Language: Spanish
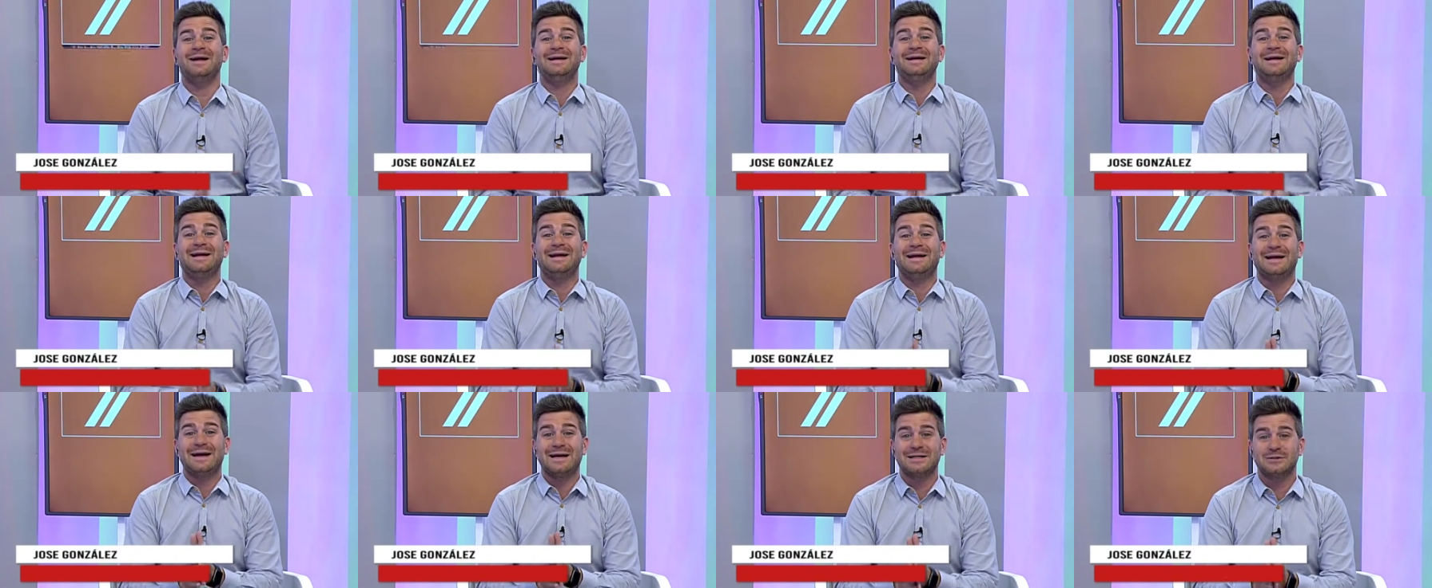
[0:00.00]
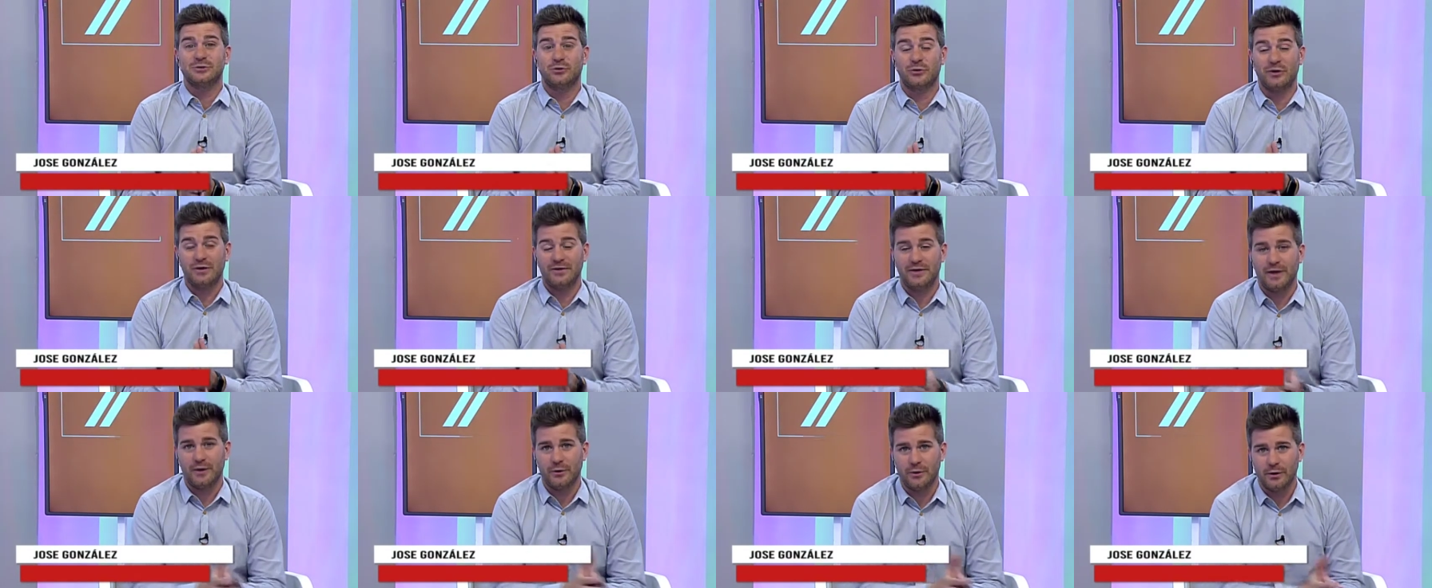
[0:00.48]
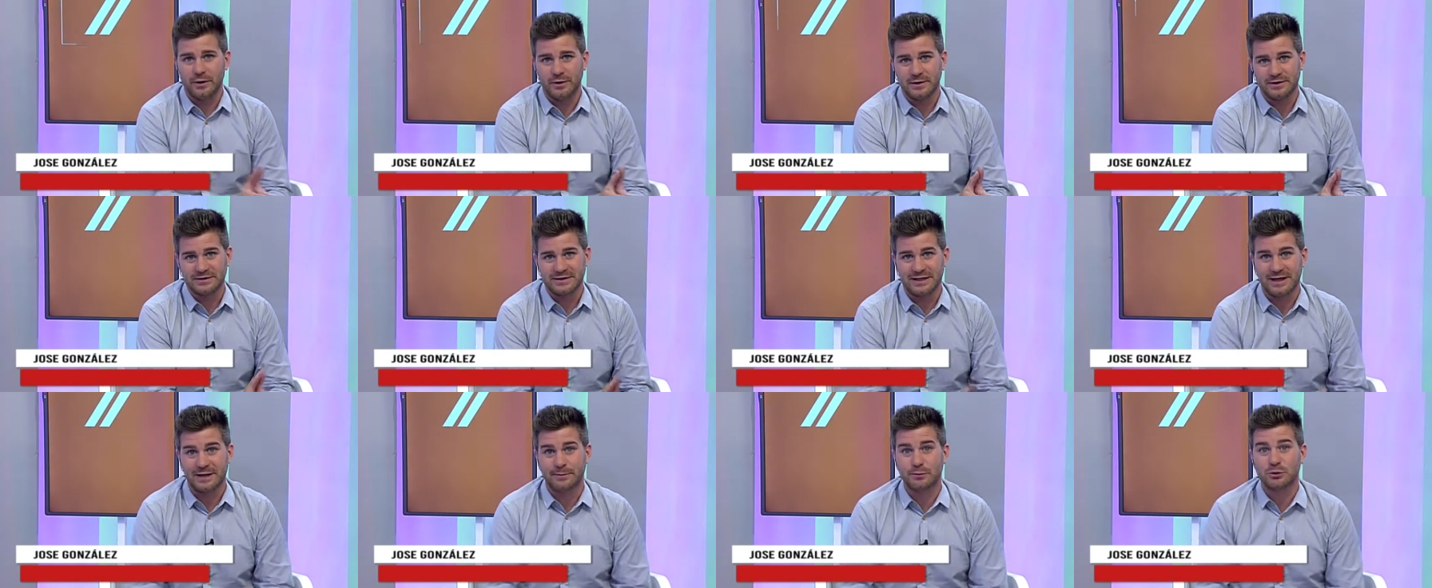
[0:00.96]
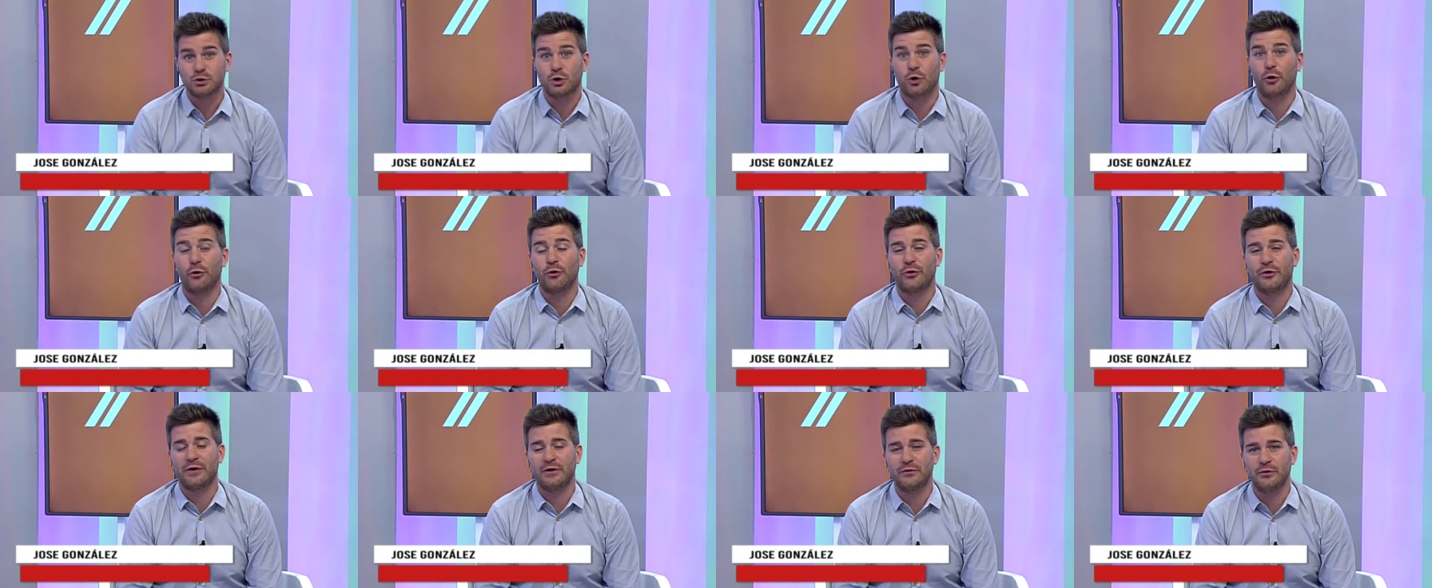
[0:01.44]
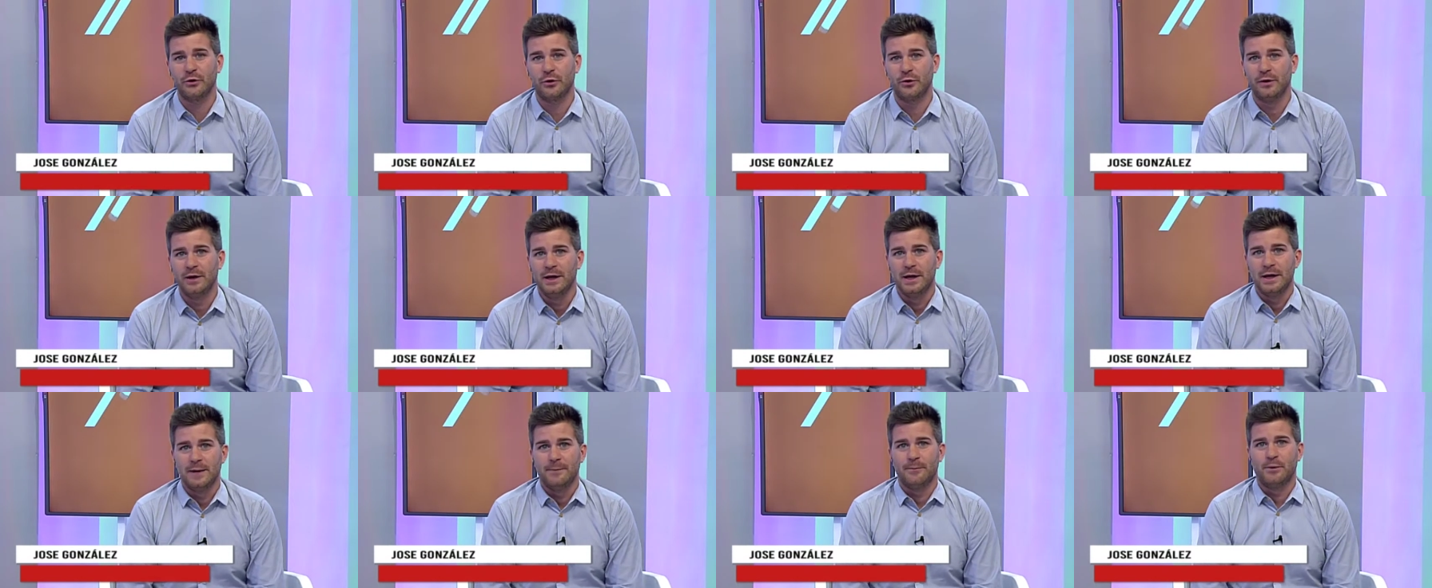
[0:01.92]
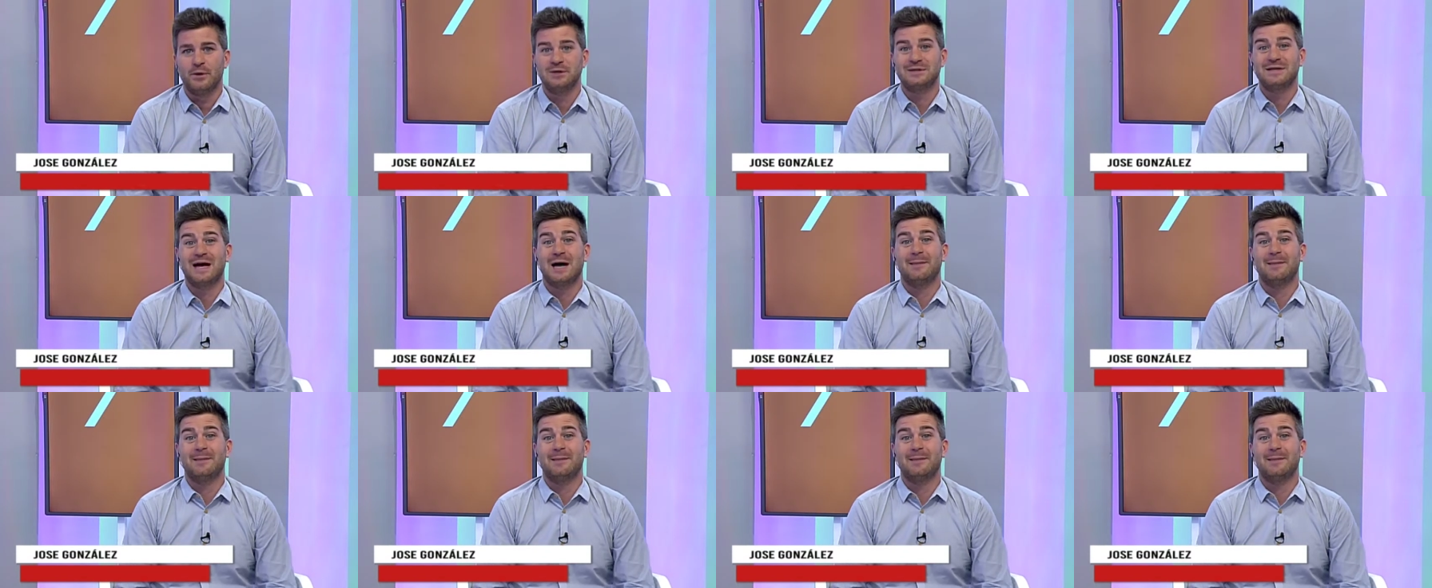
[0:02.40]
En el caso del día de hoy seguiremos conociendo pues,